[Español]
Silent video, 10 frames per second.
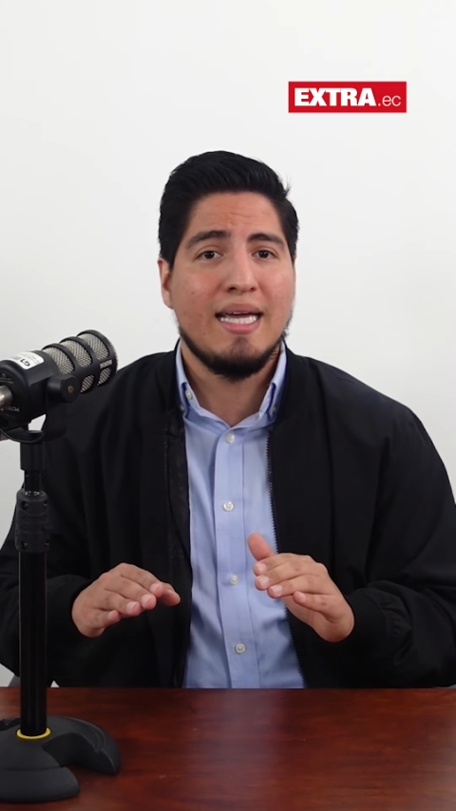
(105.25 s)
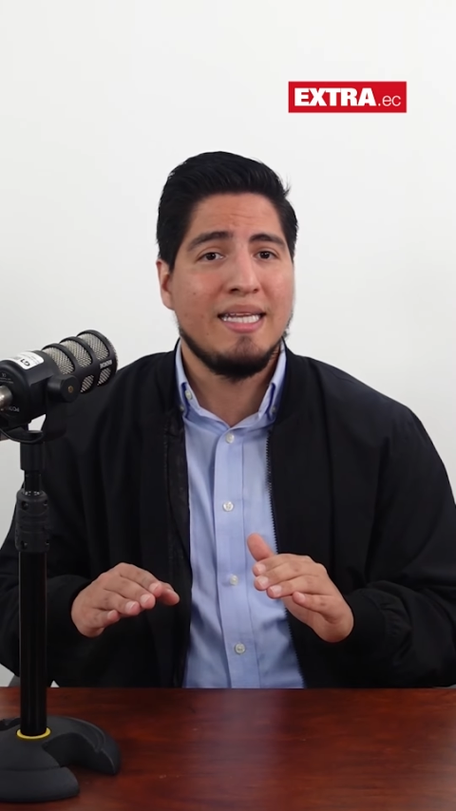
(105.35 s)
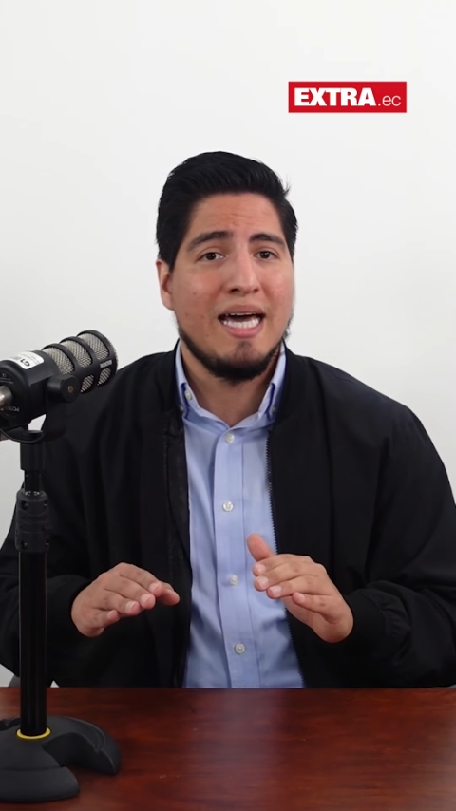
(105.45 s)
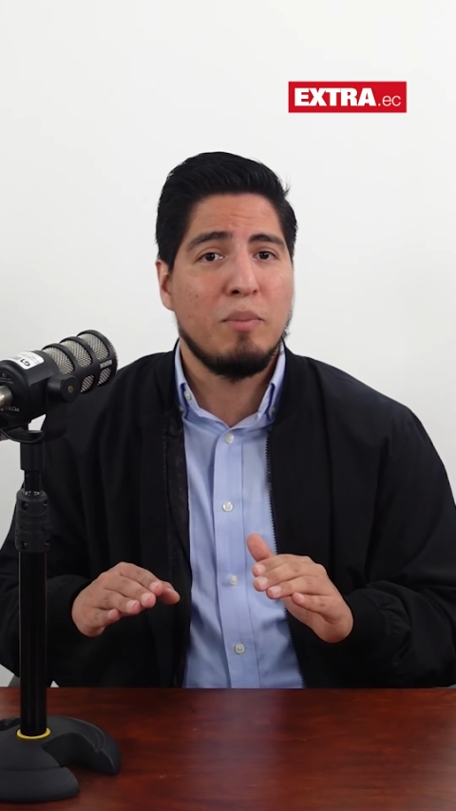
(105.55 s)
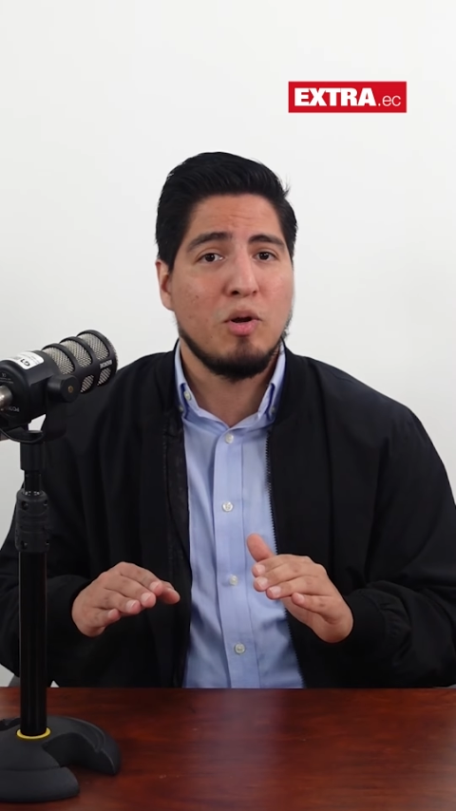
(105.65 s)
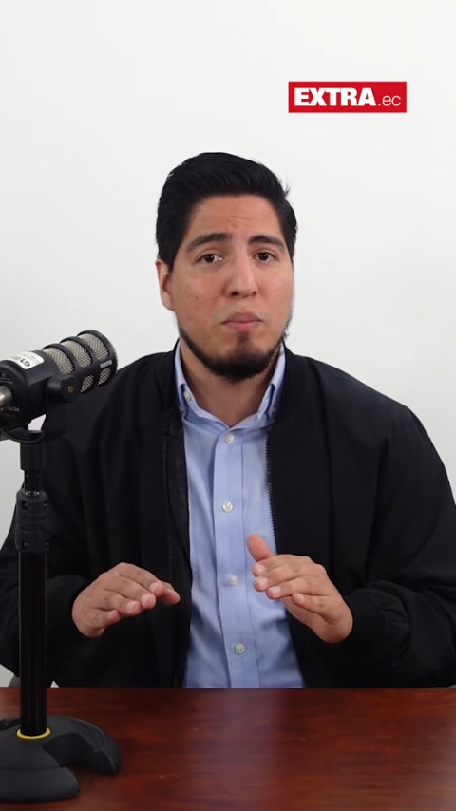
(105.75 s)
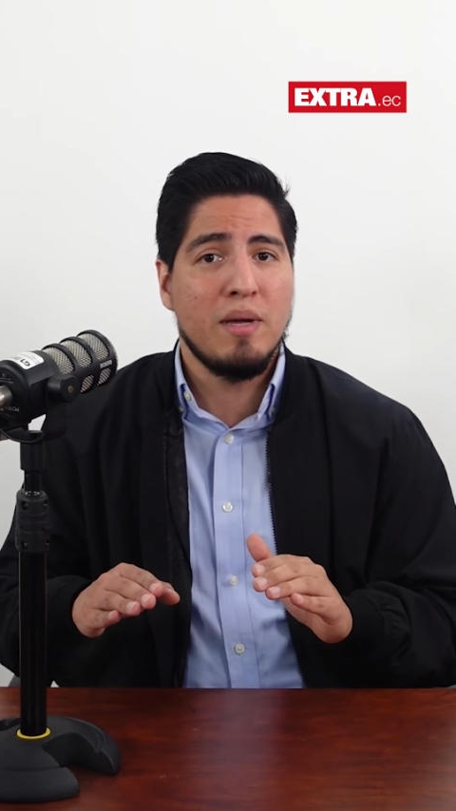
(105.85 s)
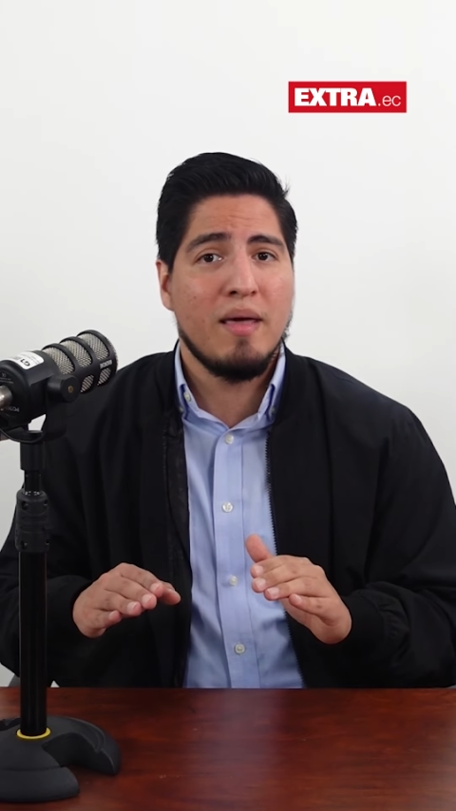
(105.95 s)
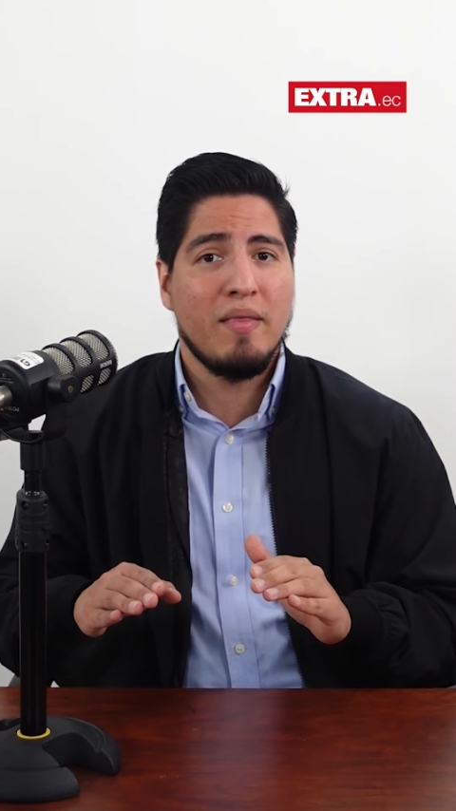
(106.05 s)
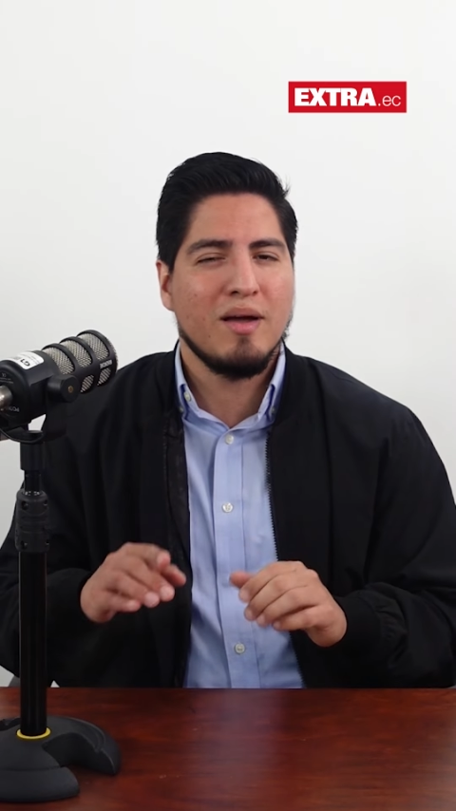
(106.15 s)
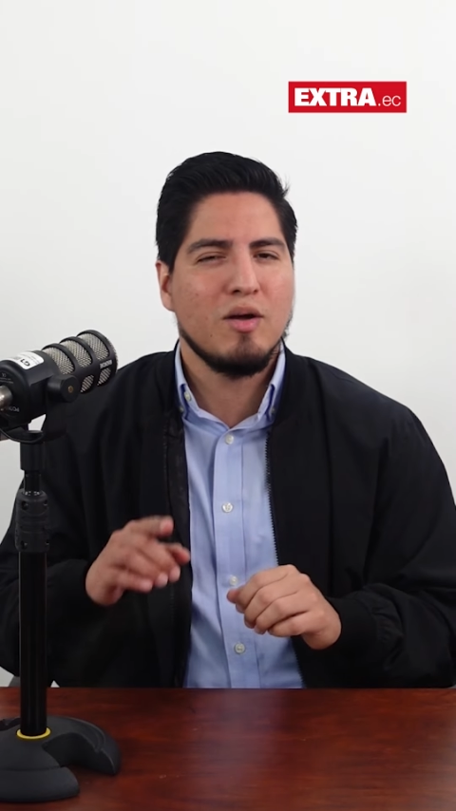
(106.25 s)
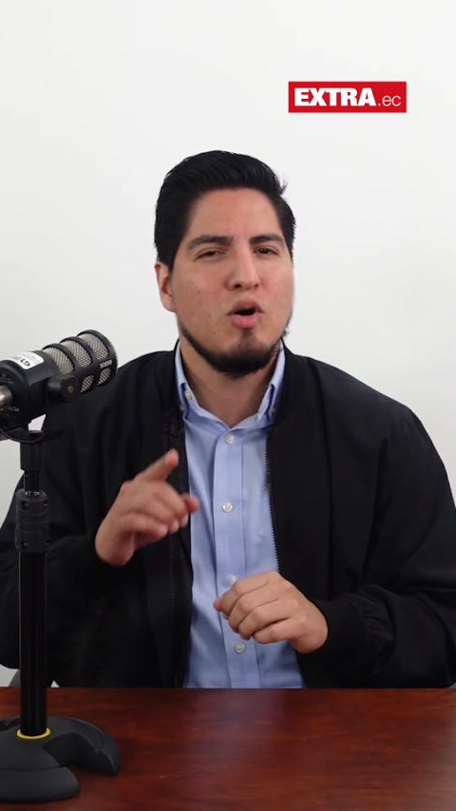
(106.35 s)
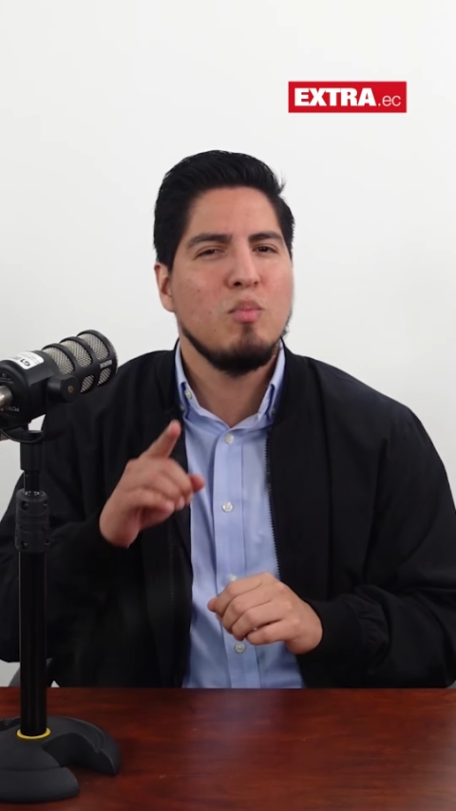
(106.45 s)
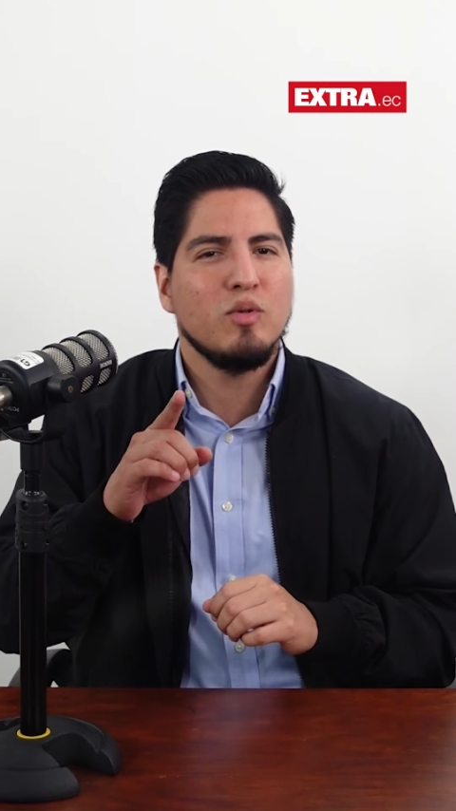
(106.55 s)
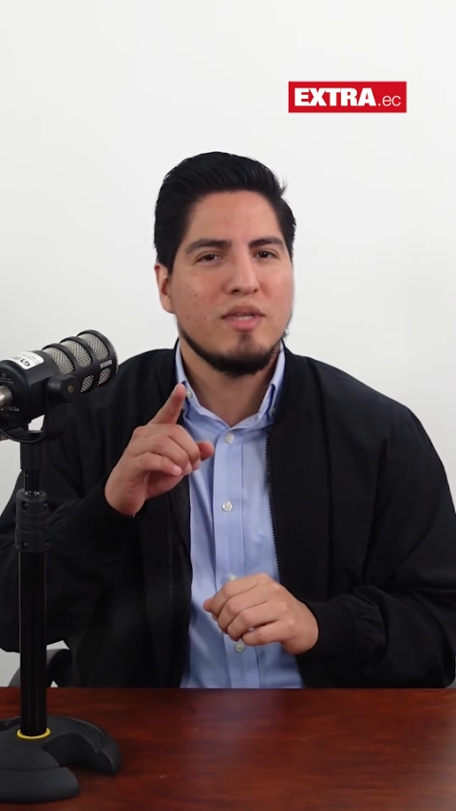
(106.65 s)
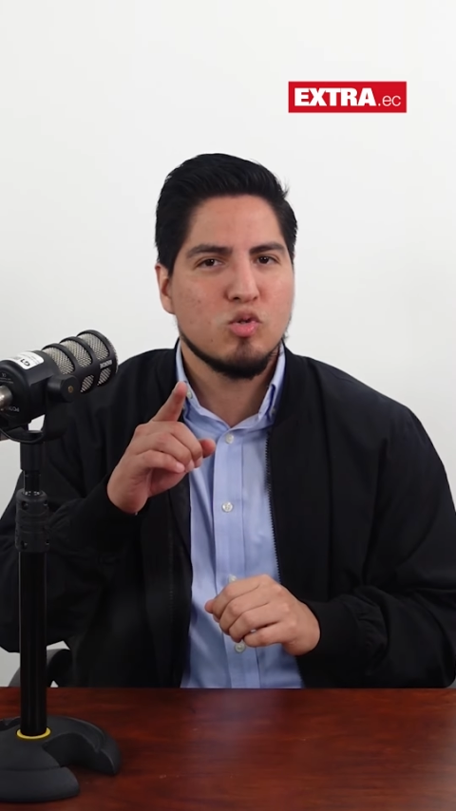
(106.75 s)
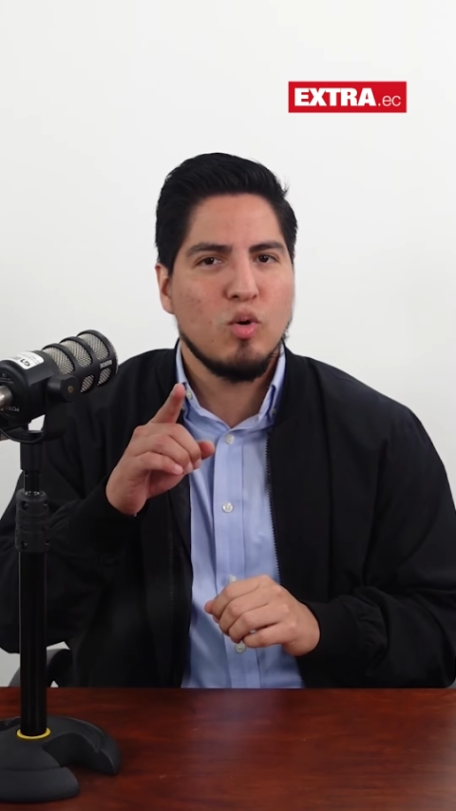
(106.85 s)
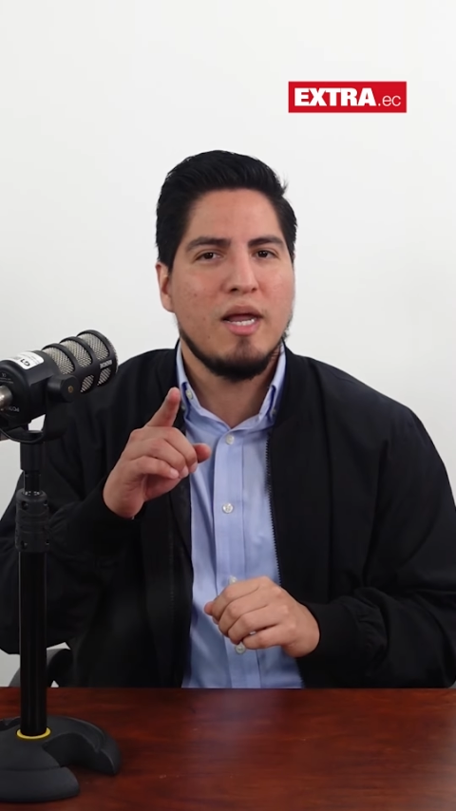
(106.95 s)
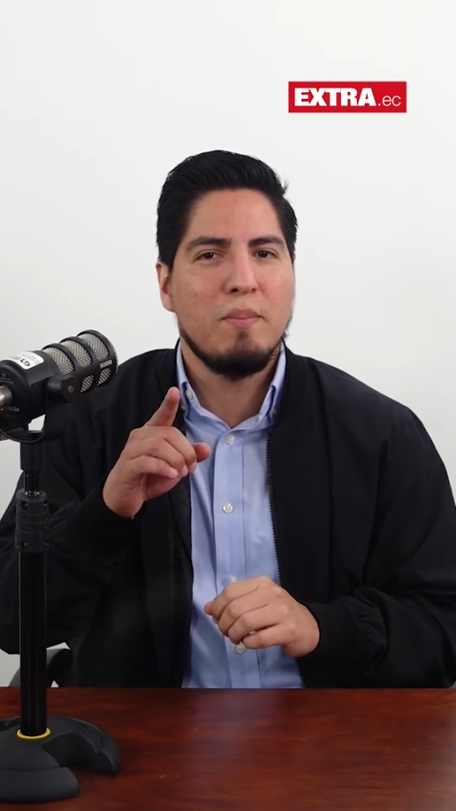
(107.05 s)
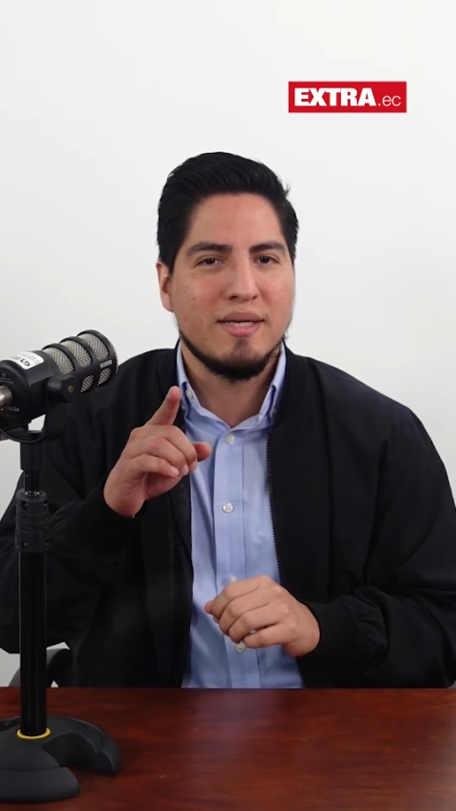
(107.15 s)
inapropiada como te
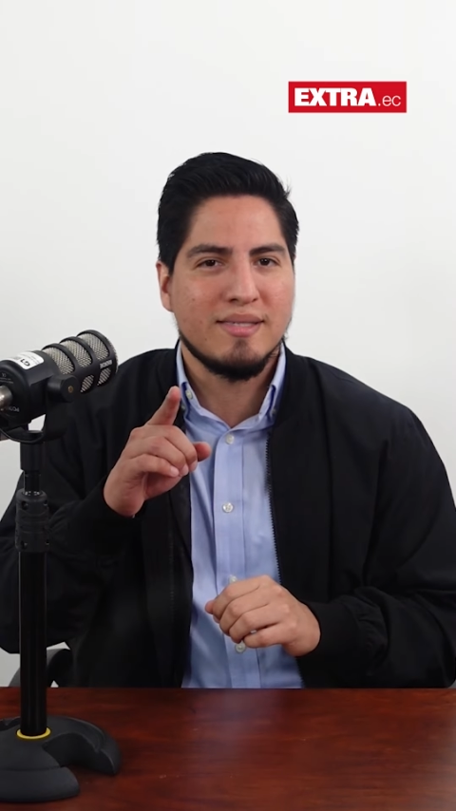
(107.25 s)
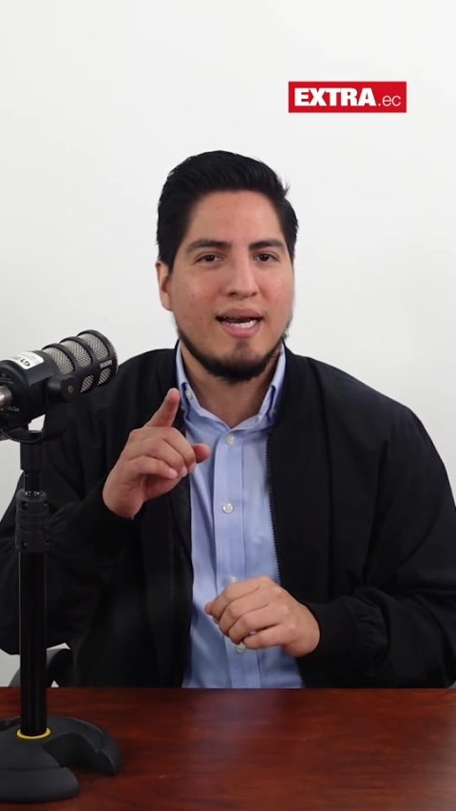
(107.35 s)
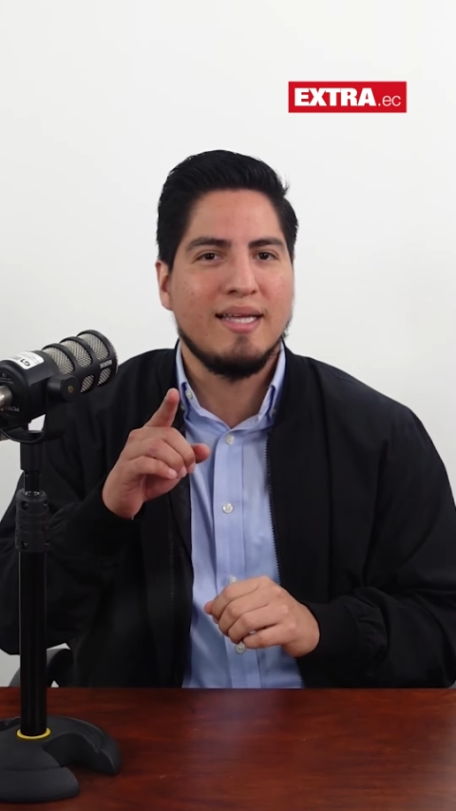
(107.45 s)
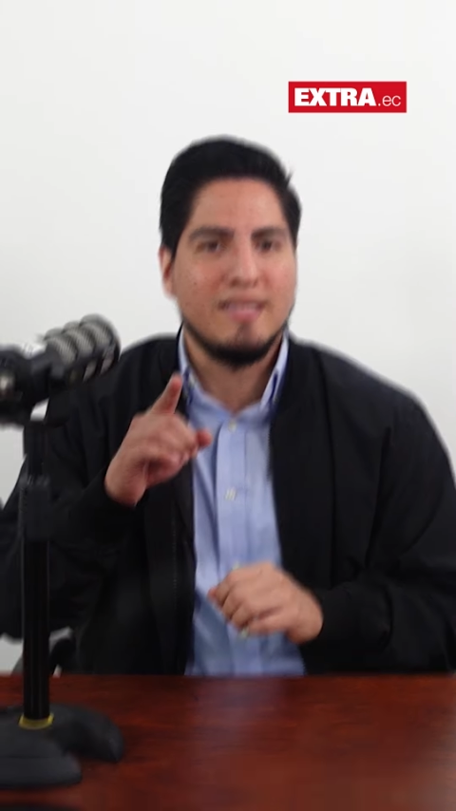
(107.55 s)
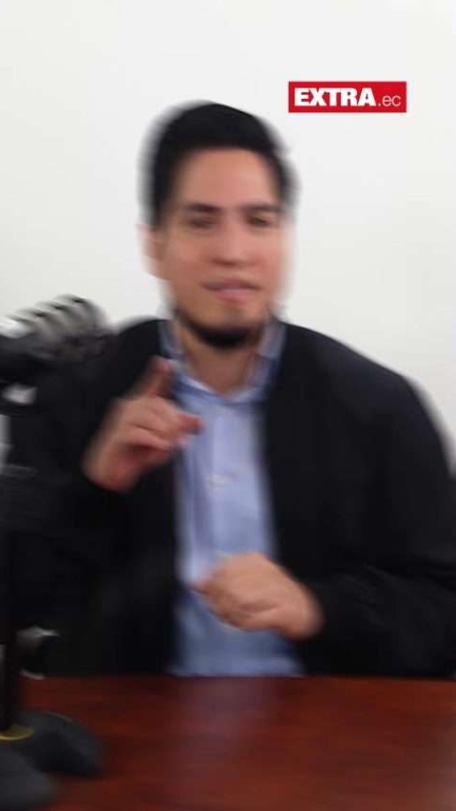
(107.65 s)
suele pasar a ti.